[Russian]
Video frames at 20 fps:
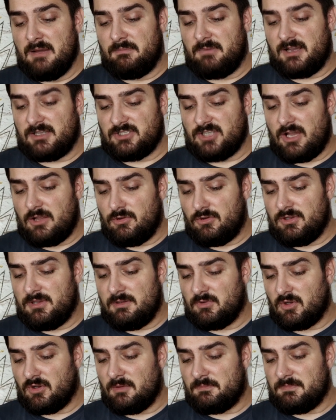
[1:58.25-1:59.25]
Пожалуй,
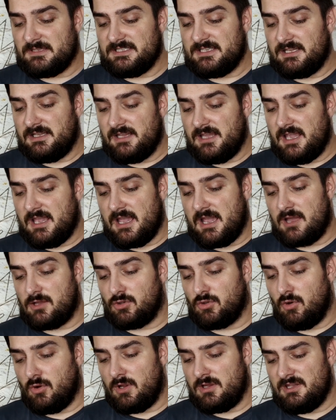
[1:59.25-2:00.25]
немного посильнее,
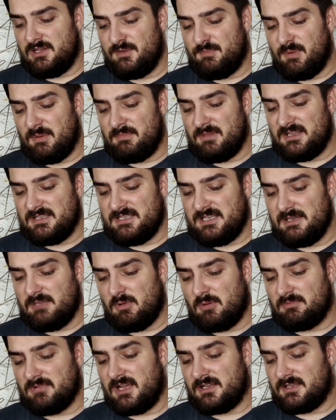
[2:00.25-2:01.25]
но
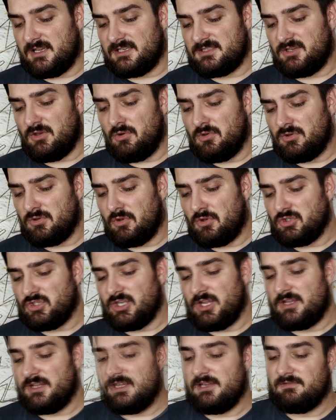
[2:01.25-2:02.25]
непобедимым для нас он
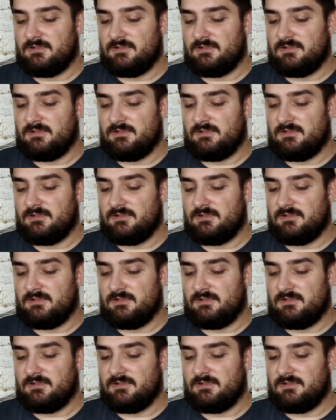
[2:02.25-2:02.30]
точно не